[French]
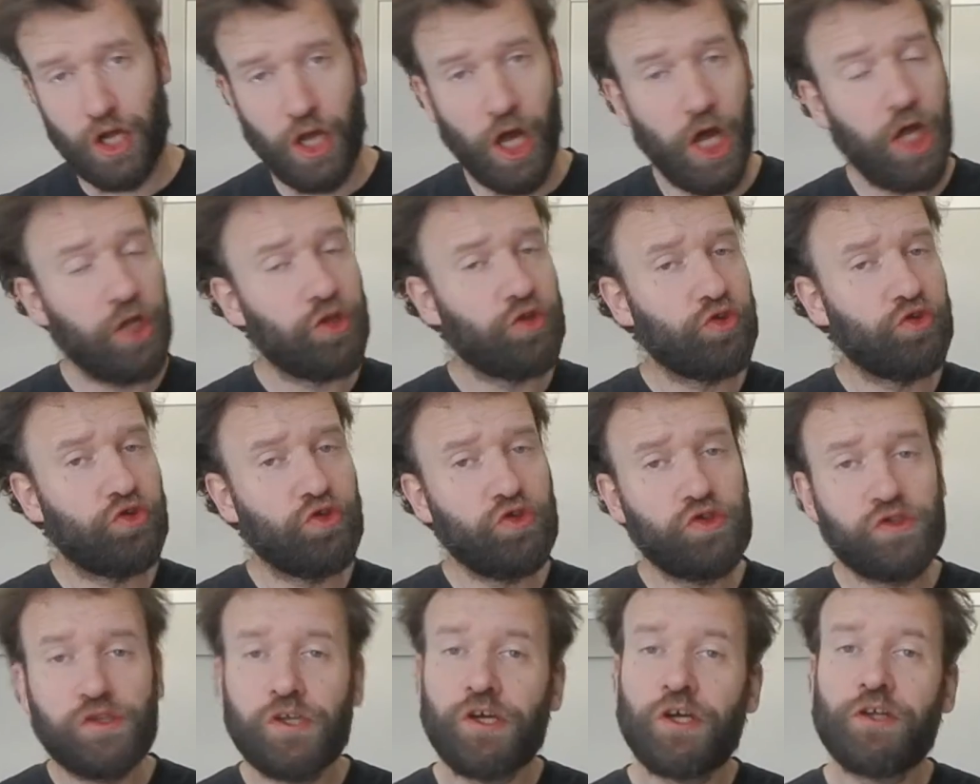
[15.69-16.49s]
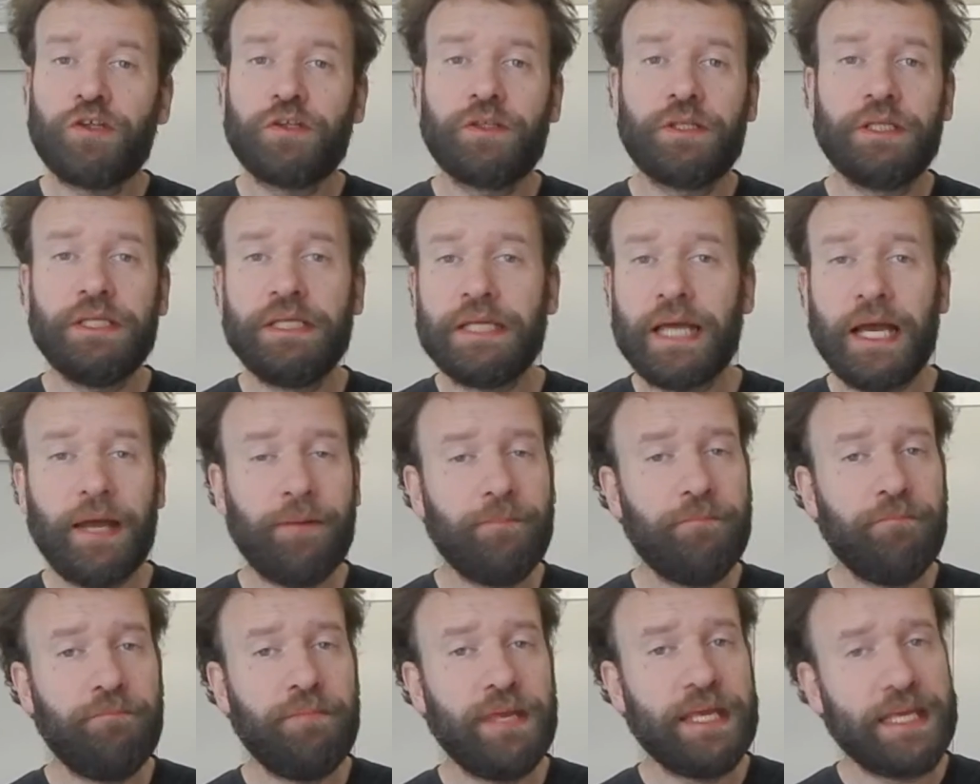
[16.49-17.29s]
as tu
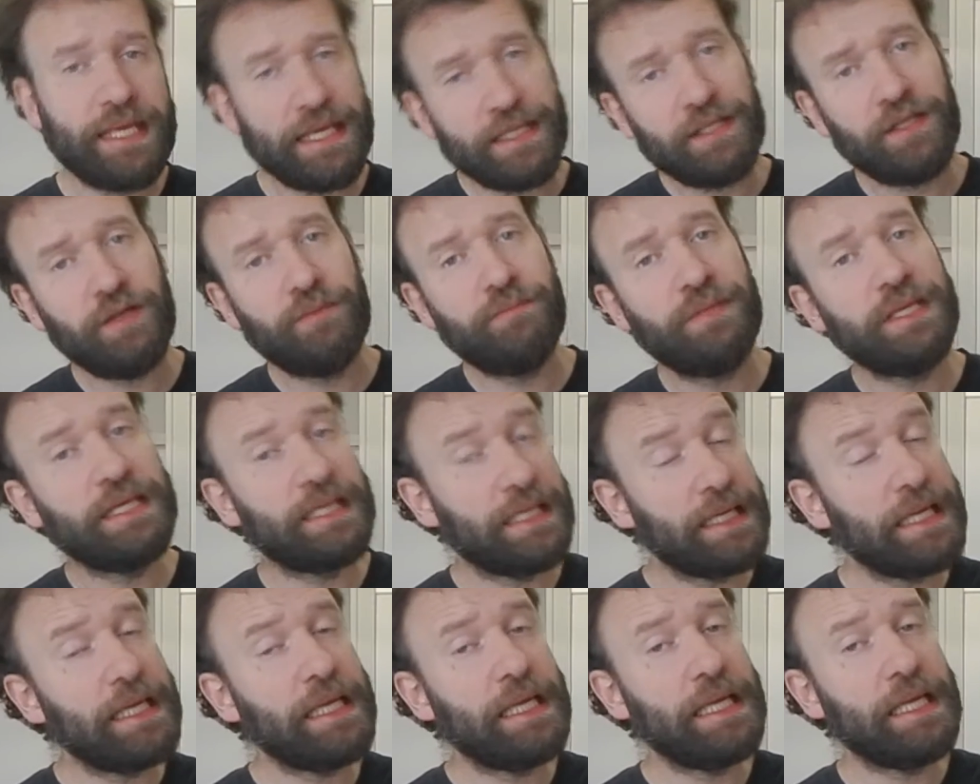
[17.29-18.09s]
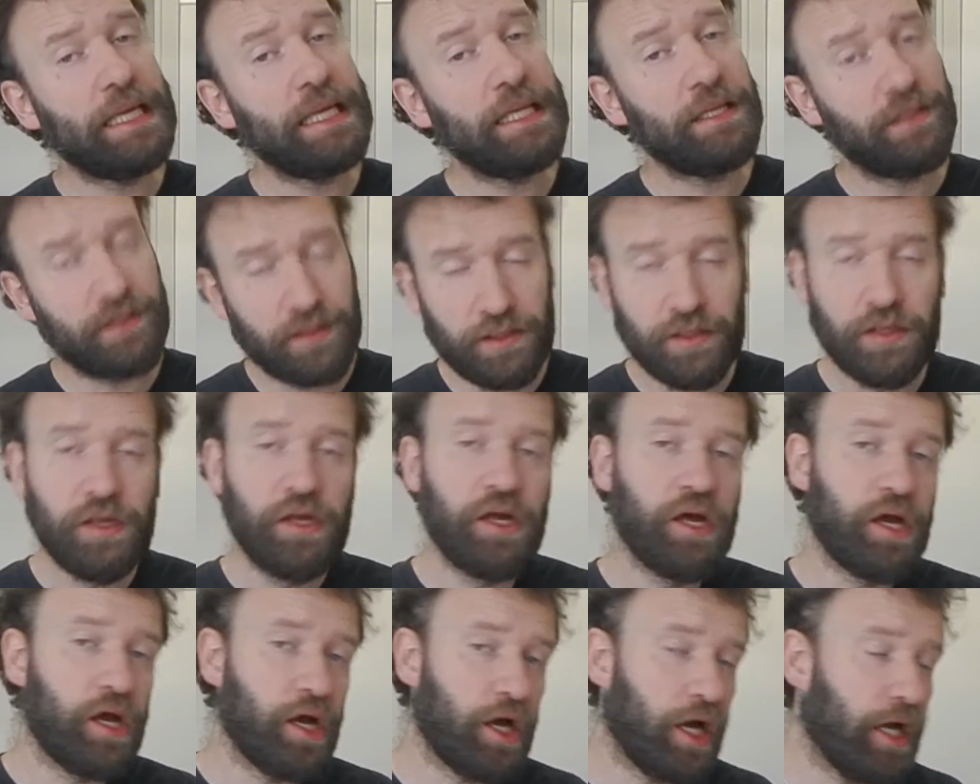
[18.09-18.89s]
sortiras, biquette, biquette
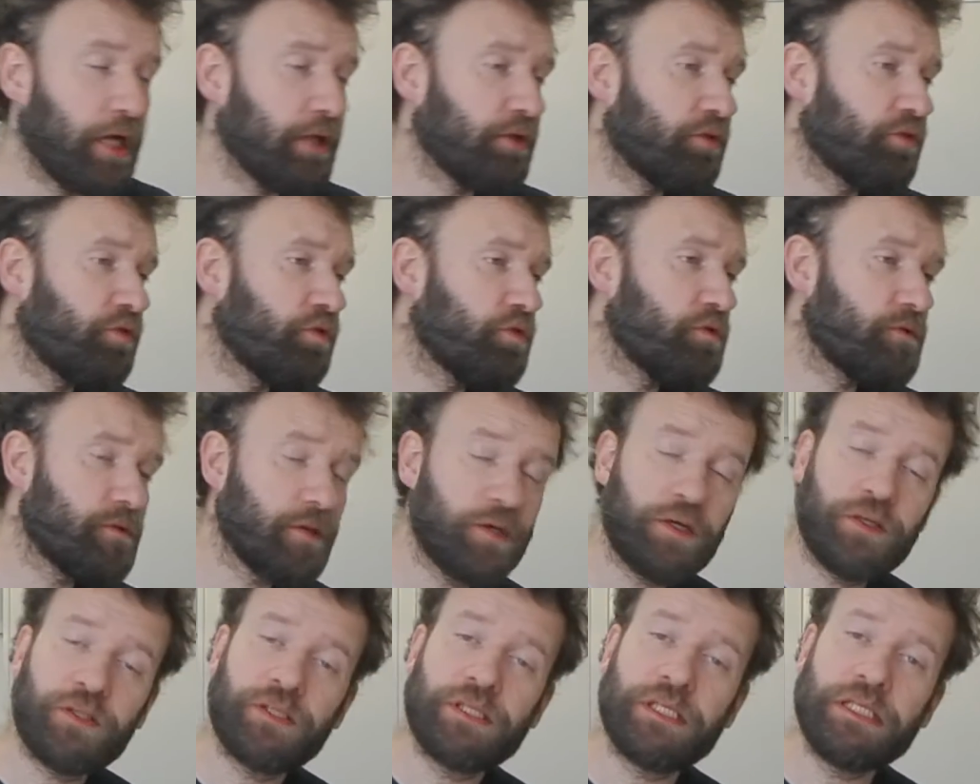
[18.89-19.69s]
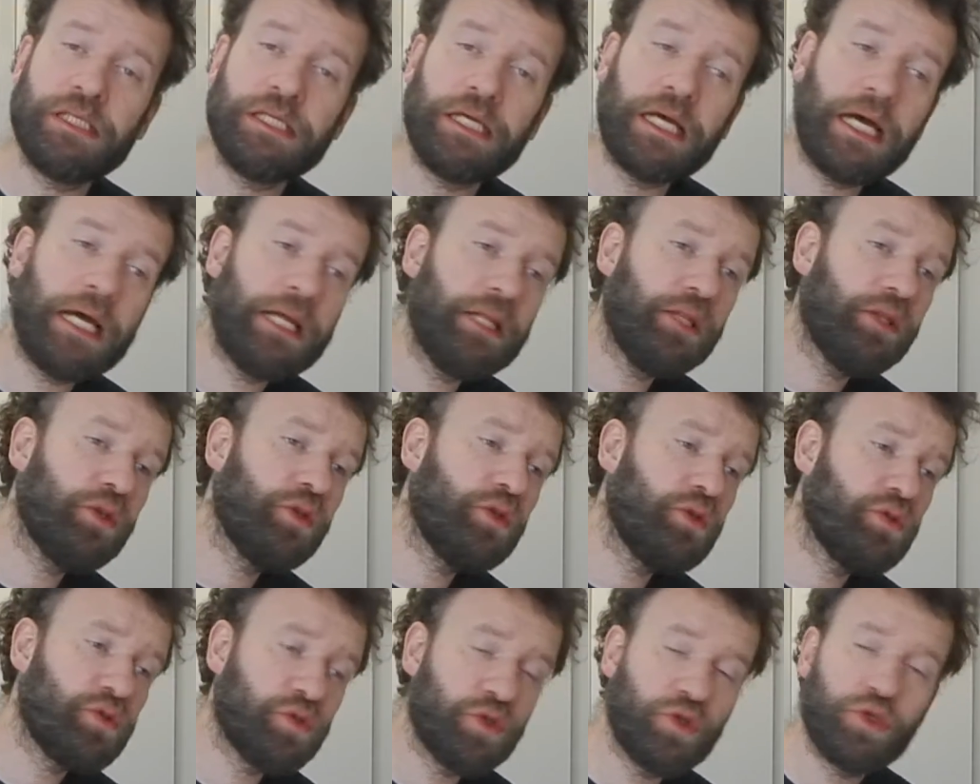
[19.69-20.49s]
as tu sortiras
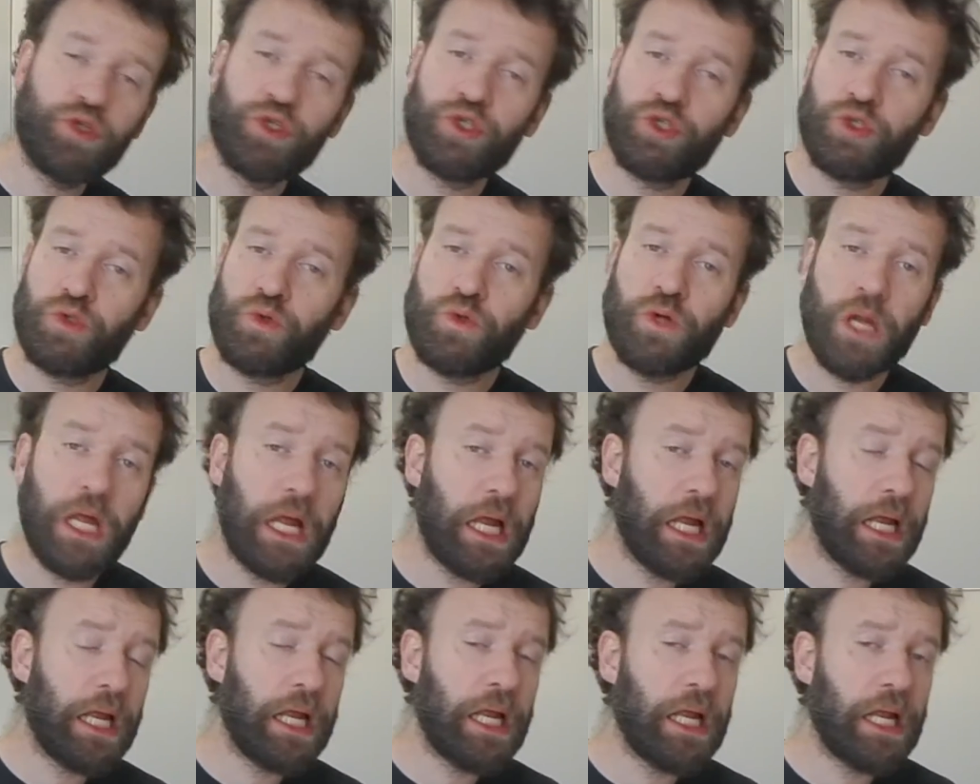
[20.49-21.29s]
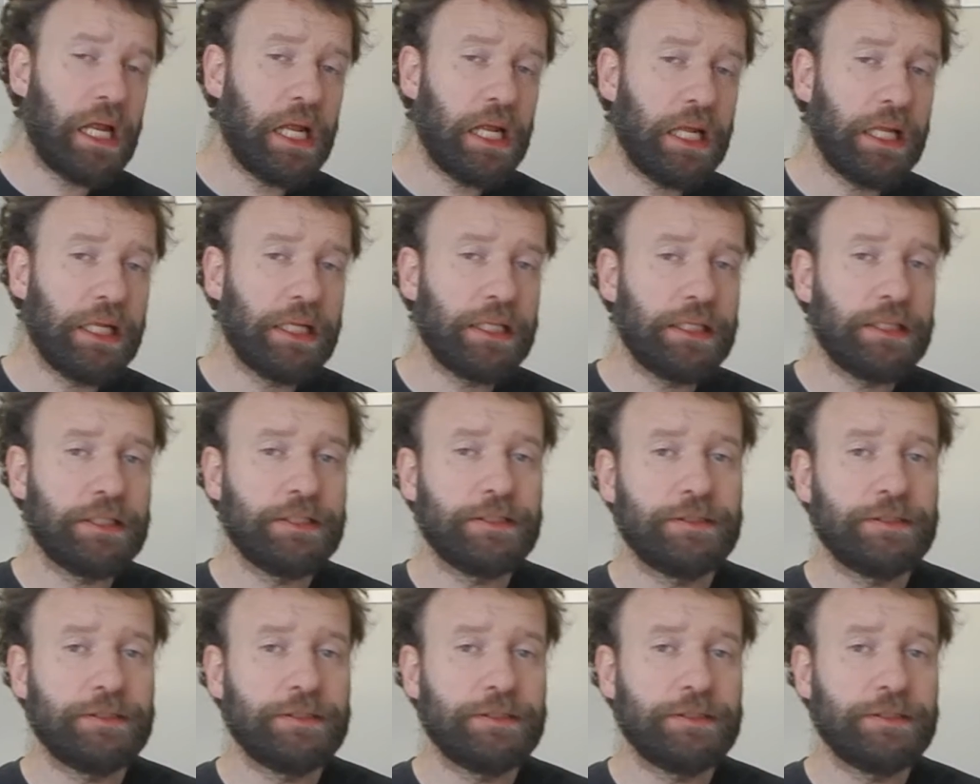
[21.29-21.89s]
de ce chou-là